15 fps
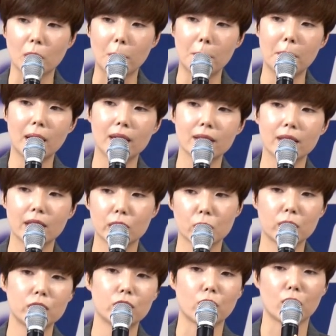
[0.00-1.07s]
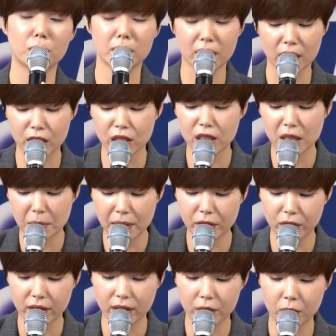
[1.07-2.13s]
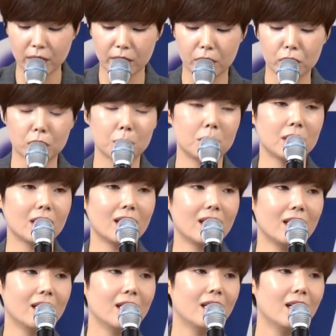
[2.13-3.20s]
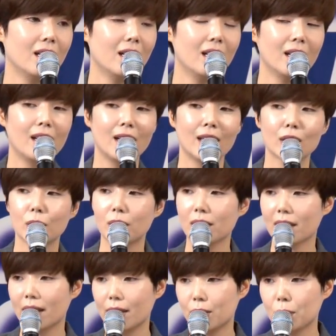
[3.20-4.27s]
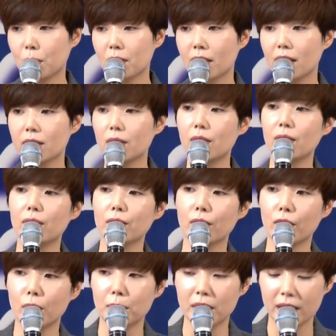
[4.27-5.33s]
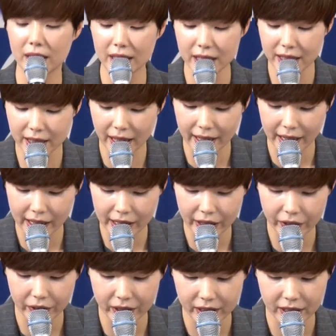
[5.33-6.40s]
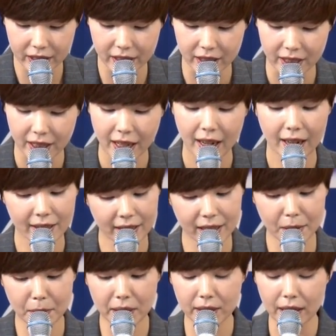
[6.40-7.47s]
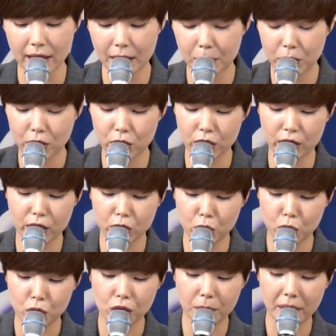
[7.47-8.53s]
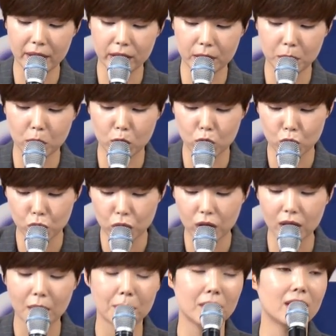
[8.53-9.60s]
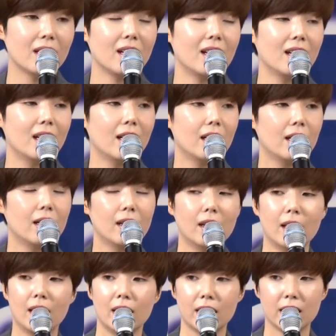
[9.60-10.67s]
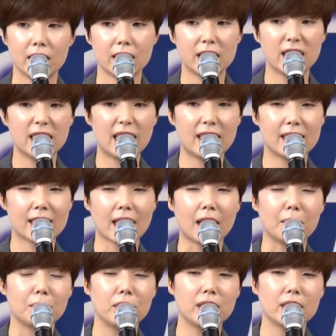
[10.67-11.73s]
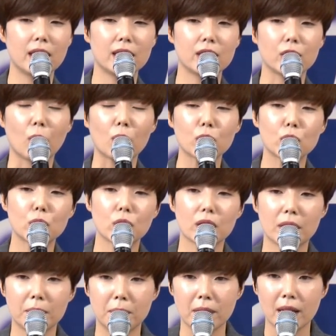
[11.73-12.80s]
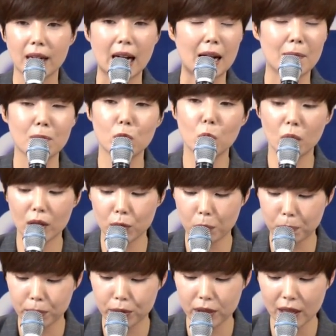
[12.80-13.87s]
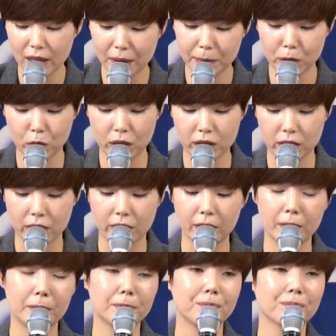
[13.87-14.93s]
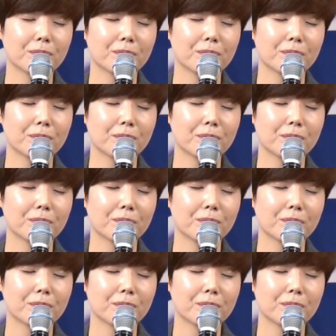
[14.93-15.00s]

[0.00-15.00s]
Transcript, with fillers: 전망대에 서 있는 여러분 자신을 발견하게 될 것입니다. 저는 계속해서 여러분이 은혜에 끼어 있는 하나님의 사람 되시기를 주님의 이름으로 축원합니다. 이 은혜를 감지하는 영적인 감도가 높은 사람이 되세요.